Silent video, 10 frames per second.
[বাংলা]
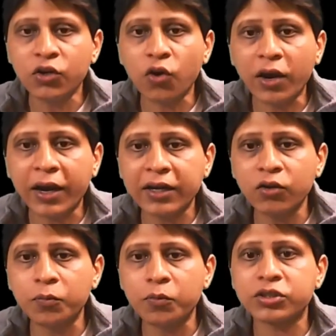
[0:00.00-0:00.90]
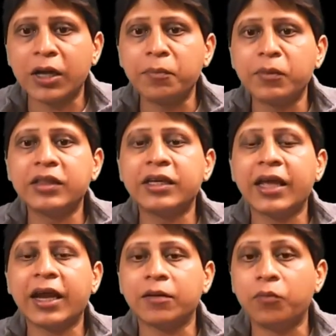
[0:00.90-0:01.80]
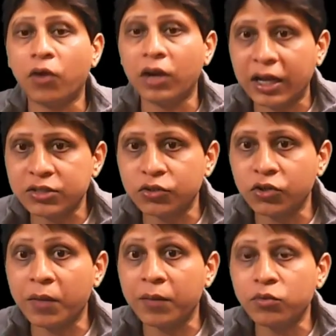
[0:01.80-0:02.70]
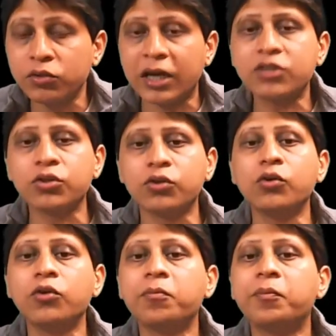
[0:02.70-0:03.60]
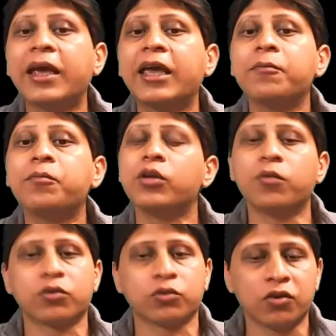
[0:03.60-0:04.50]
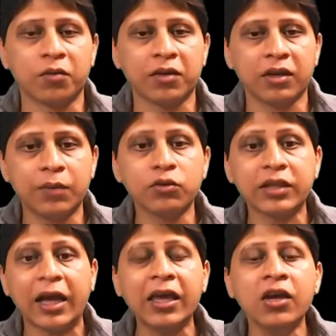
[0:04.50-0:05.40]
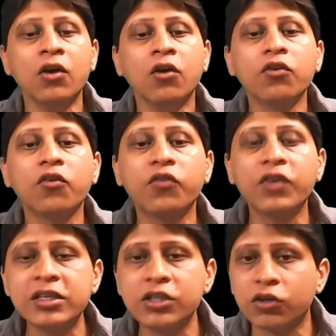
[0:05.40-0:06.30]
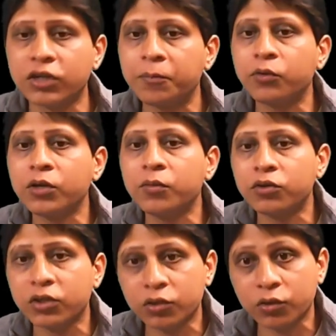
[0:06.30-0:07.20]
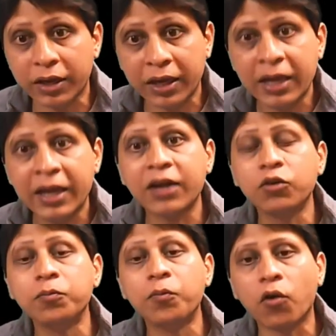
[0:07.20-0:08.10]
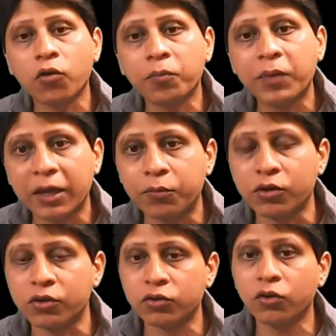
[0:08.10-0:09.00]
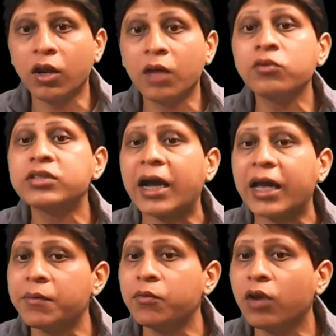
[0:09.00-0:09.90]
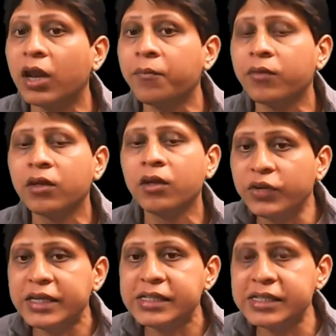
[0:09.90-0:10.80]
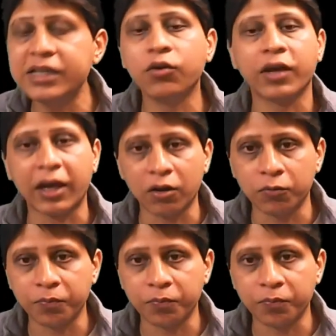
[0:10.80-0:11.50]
রকেটের ওপর সামনের দিকে একটা বল কাজ করবে এবং তার জন্য ওর বেগের পরিবর্তন হবে এবং তাই ওর ভি জিরোটা পরিবর্তিত হয়ে একটু বড় বেগে পরিণত হলো এবং যাকে আমি বললাম ভিটি হয়ে গেল